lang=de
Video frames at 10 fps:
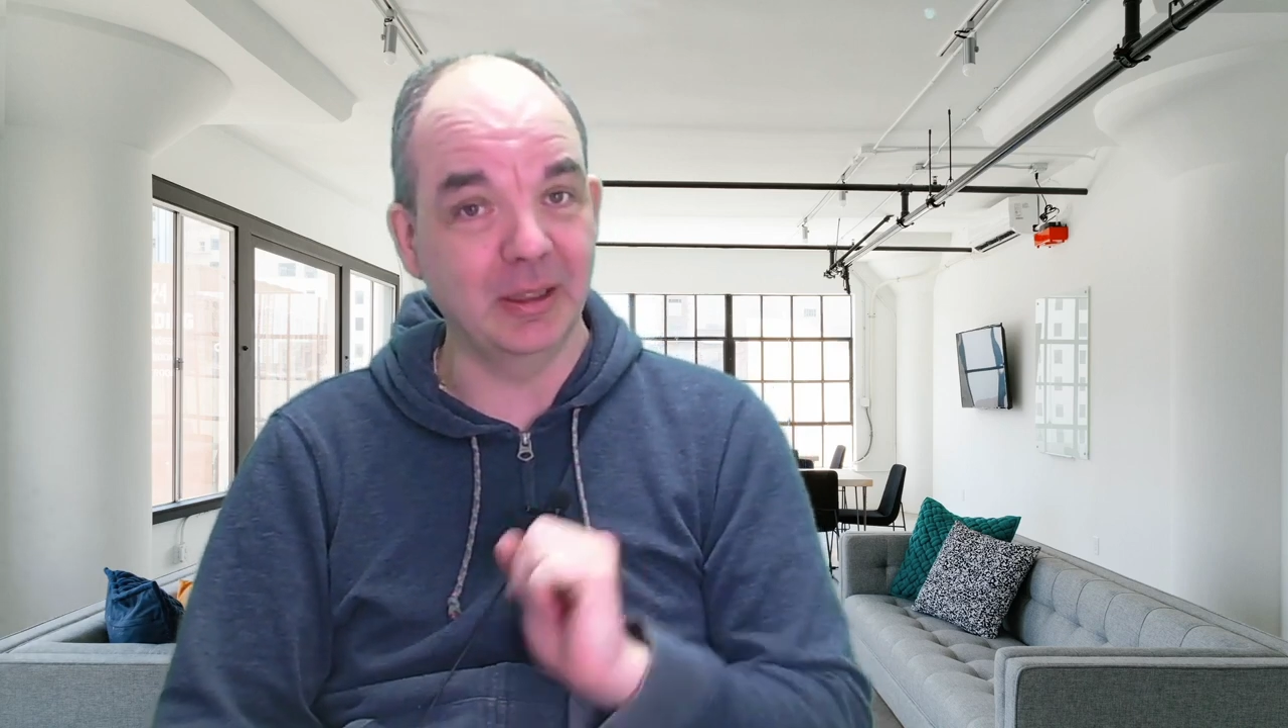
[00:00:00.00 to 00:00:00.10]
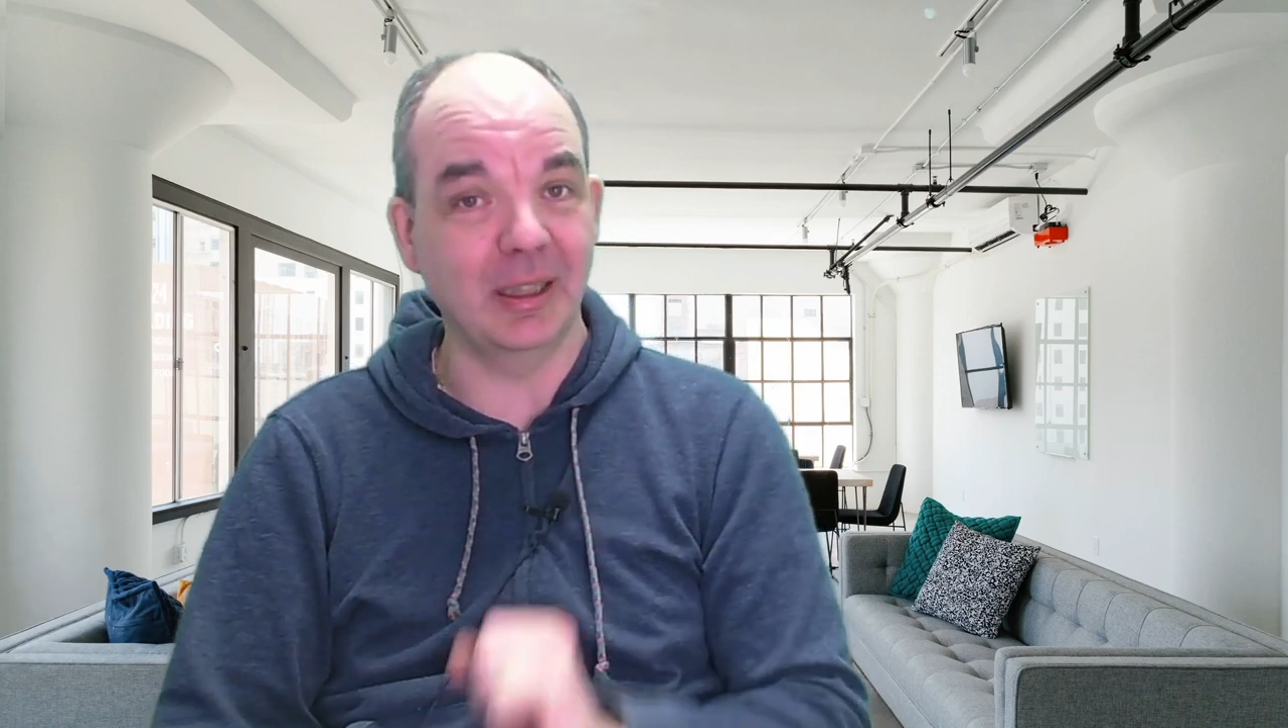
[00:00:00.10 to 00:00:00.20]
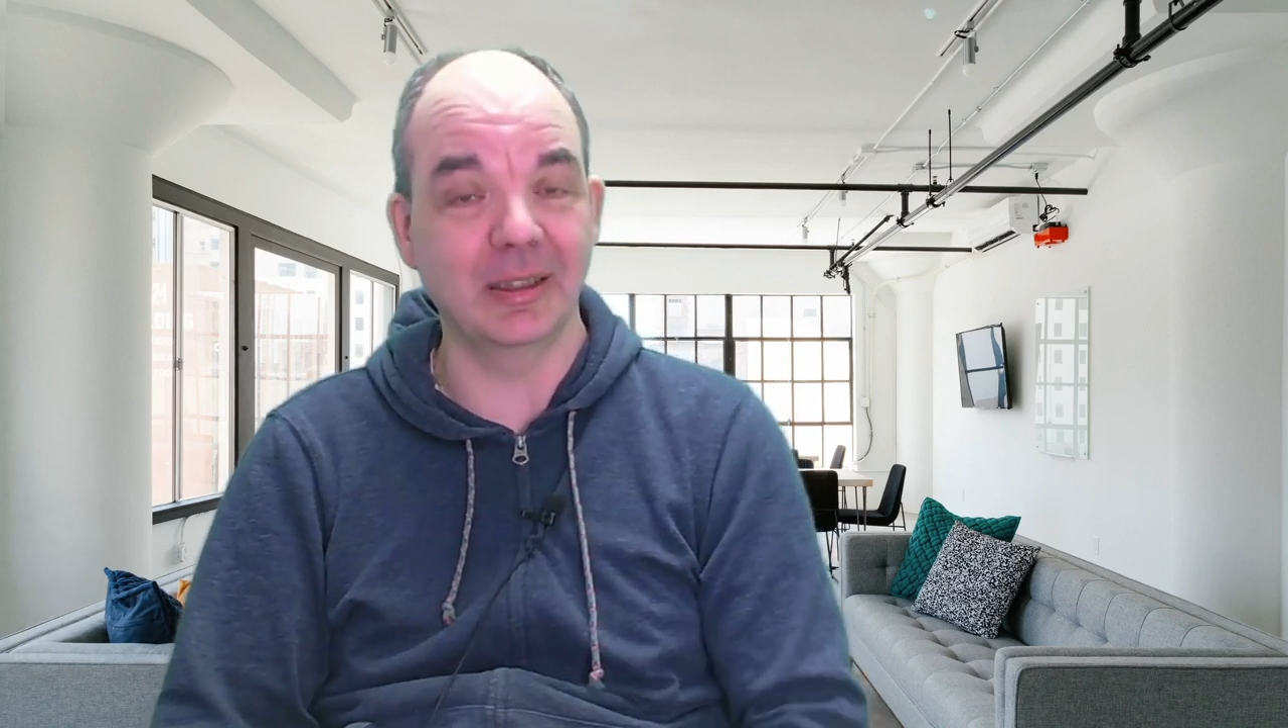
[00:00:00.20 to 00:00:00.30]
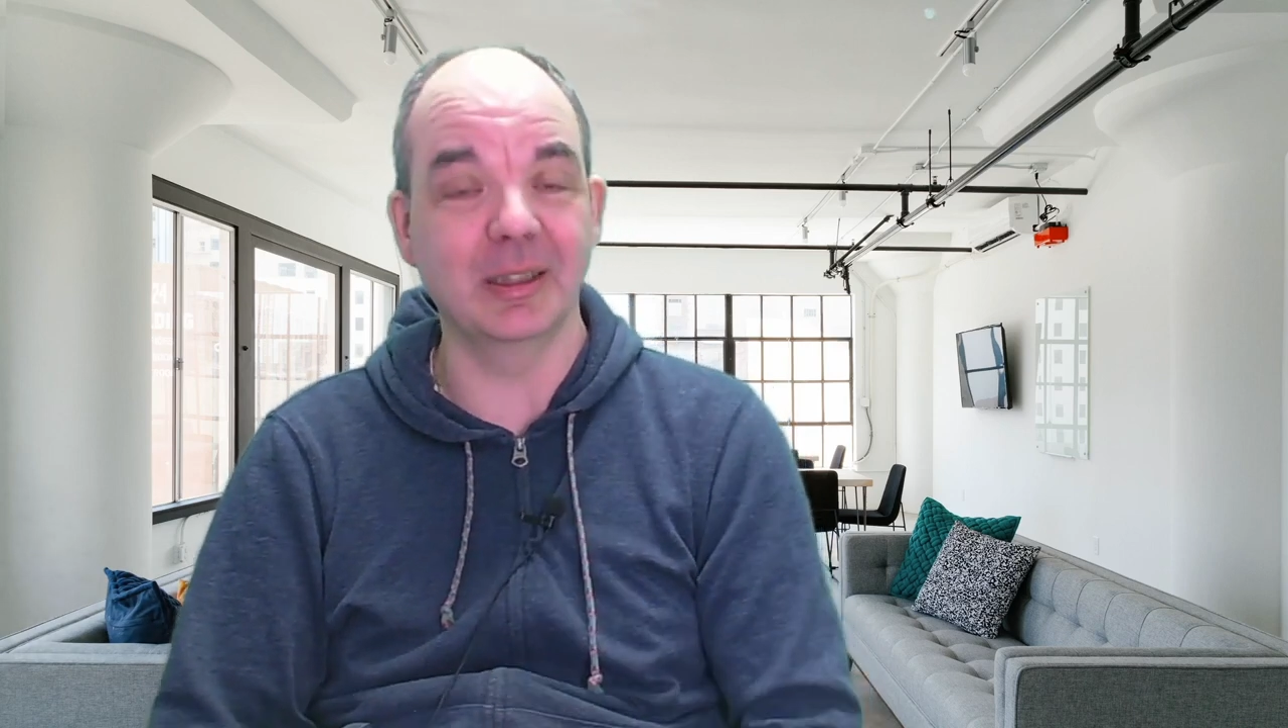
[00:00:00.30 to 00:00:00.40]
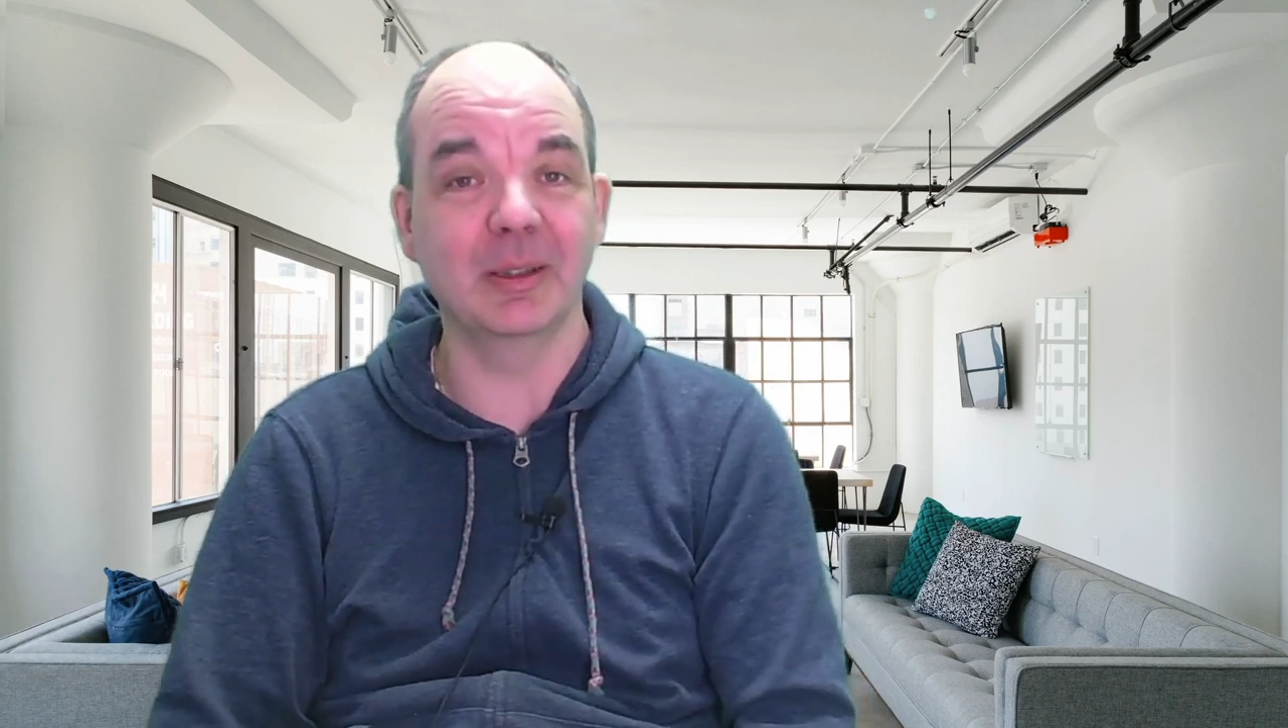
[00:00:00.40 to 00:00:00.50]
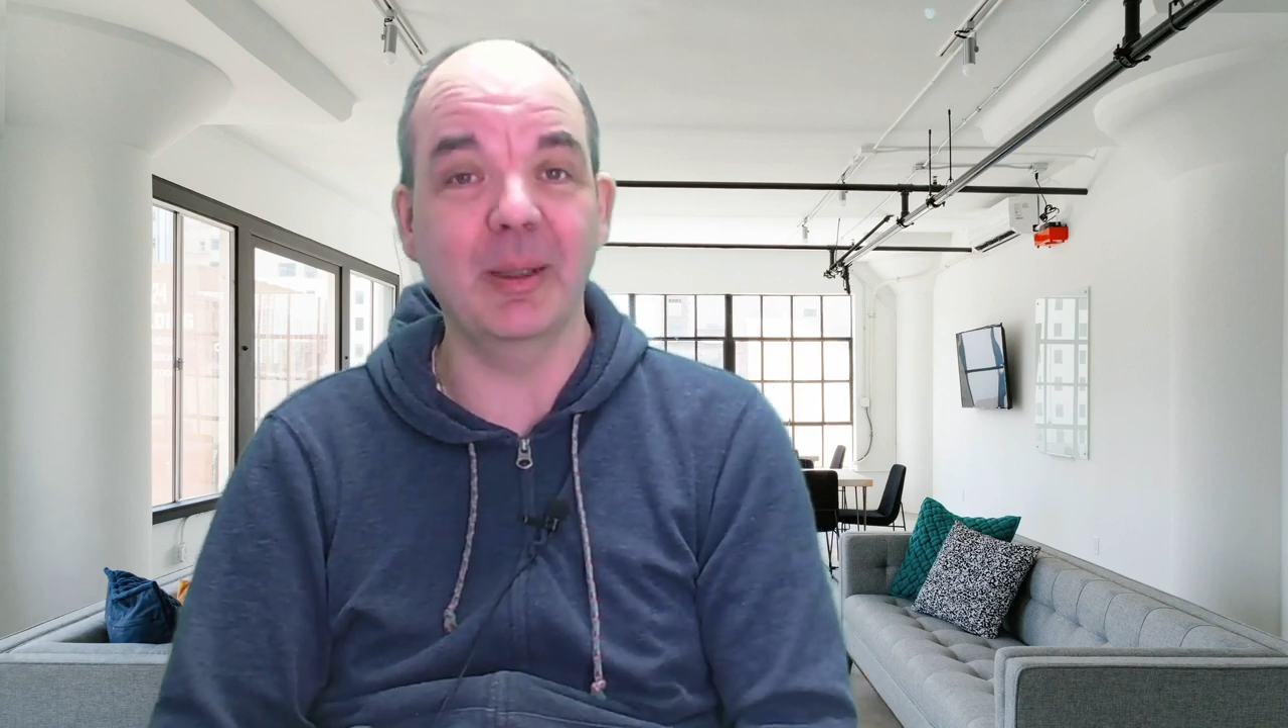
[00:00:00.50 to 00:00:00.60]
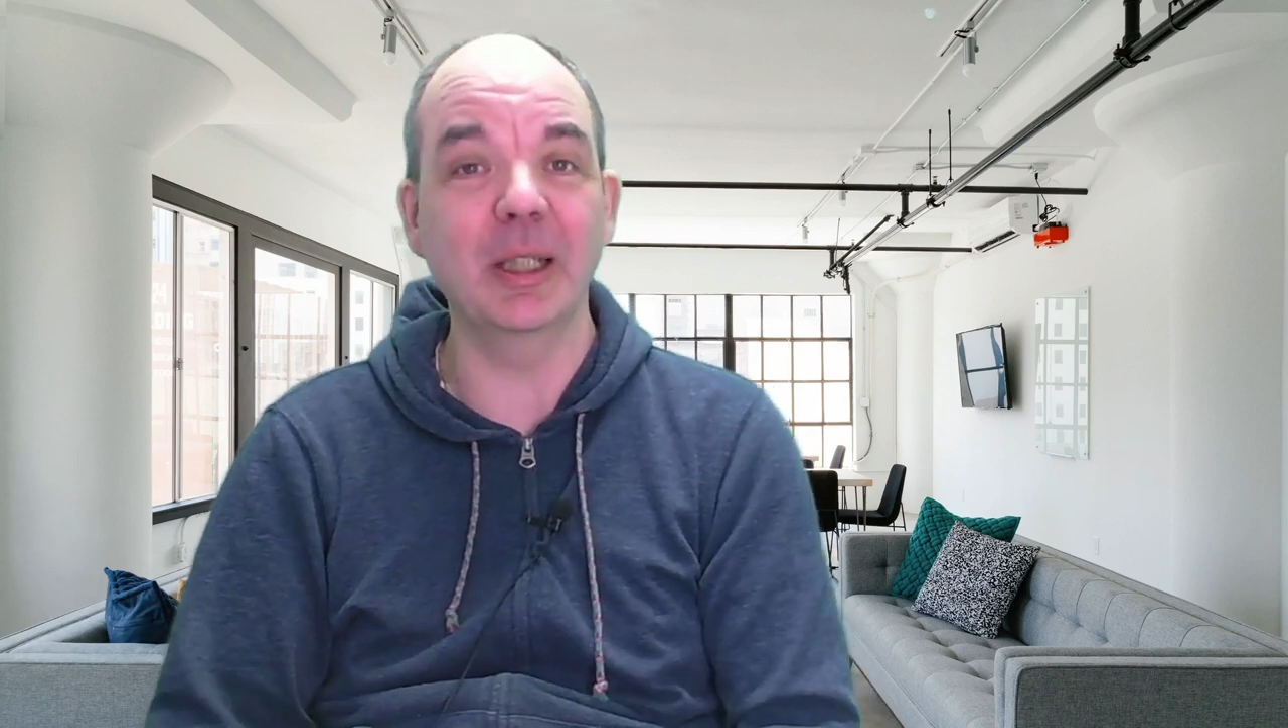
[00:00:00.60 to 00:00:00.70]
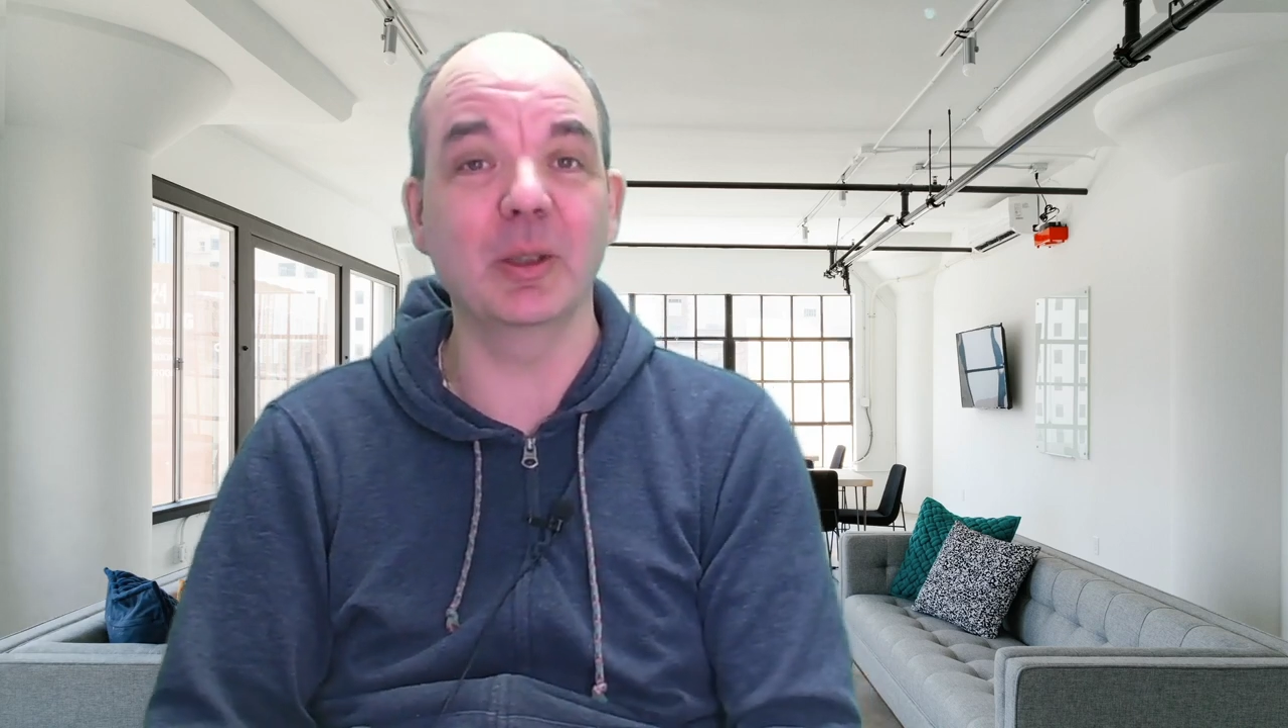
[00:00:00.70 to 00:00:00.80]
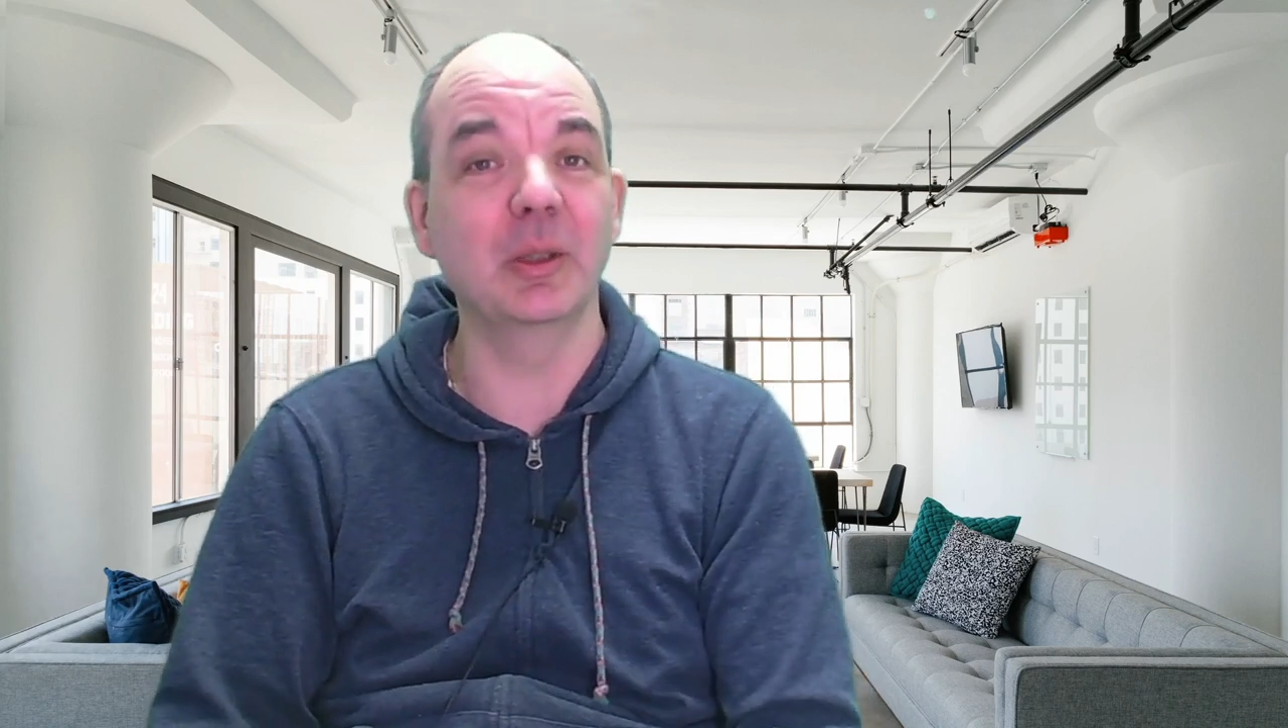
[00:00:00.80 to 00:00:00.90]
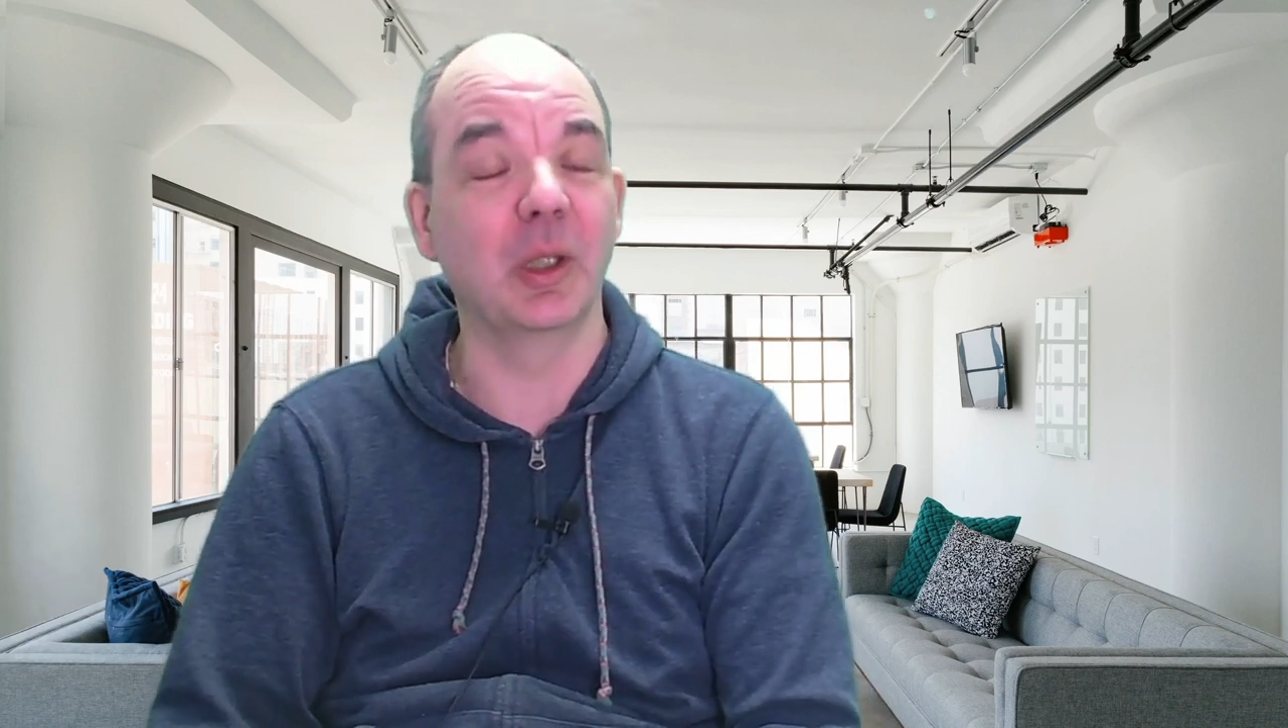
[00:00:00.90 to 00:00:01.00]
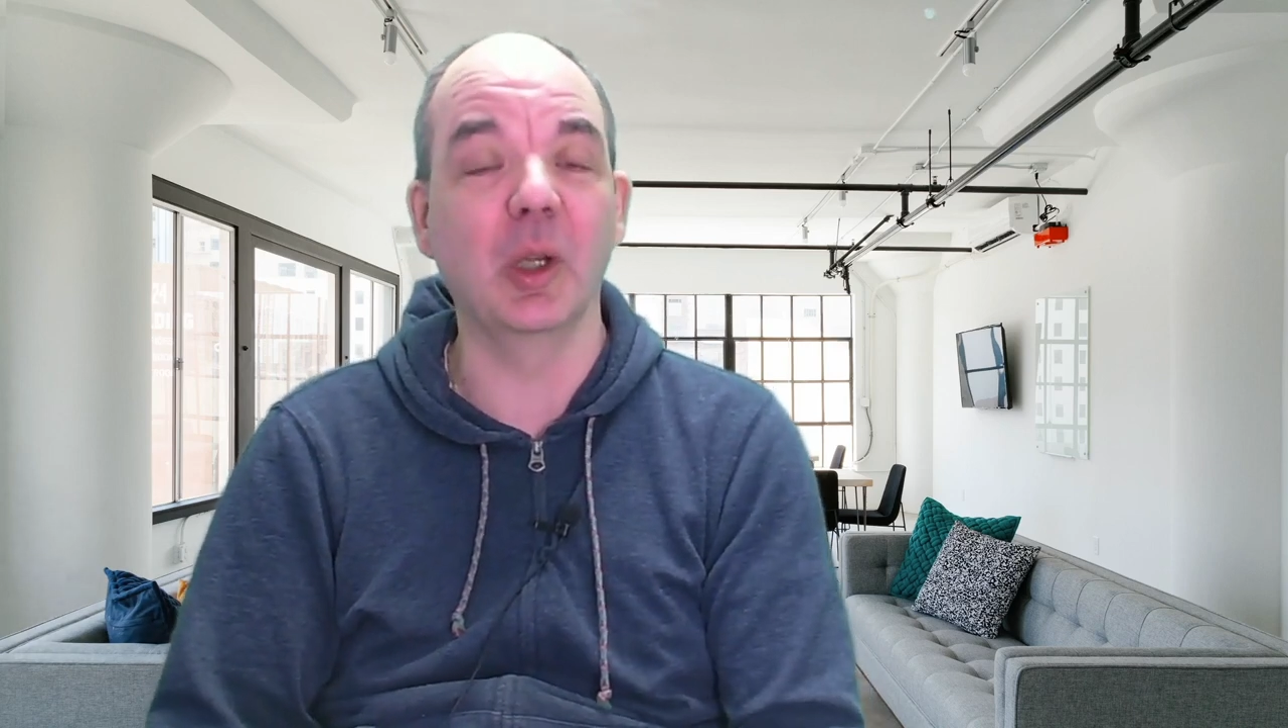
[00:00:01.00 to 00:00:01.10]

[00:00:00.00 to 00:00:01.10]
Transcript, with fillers: Taste 2 drückt,